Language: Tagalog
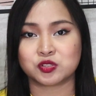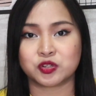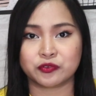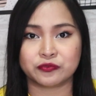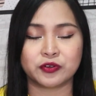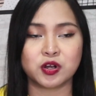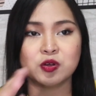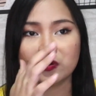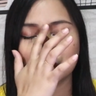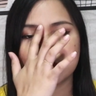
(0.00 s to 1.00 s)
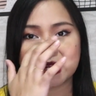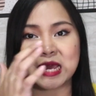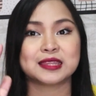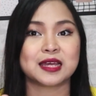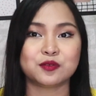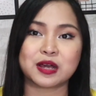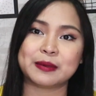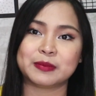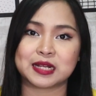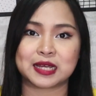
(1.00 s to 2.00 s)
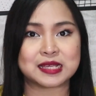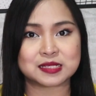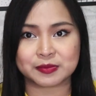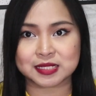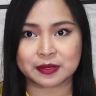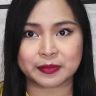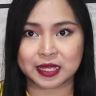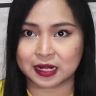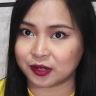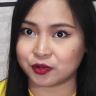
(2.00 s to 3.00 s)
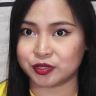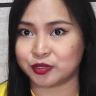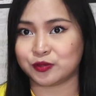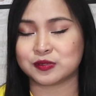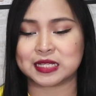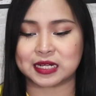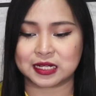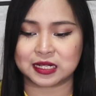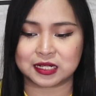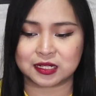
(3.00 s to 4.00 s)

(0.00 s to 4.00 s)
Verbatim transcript: use your phone or kahit na anong camera, guys. Basta ma-record nyo yung sarili